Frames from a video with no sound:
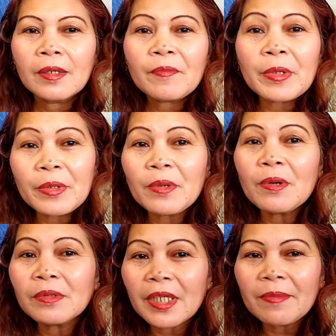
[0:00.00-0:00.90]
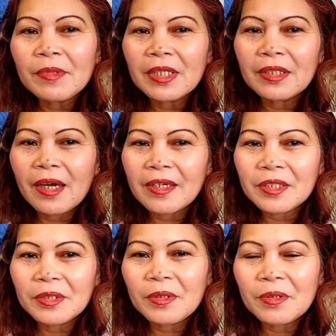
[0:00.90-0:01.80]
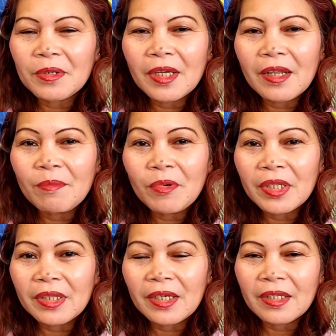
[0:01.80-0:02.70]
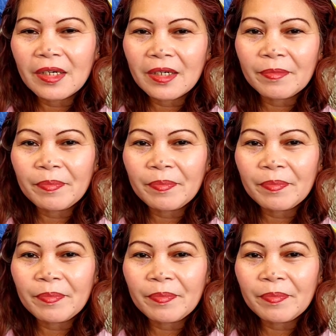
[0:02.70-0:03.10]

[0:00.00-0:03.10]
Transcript: pero long time din guys, no? Ilang buwan din na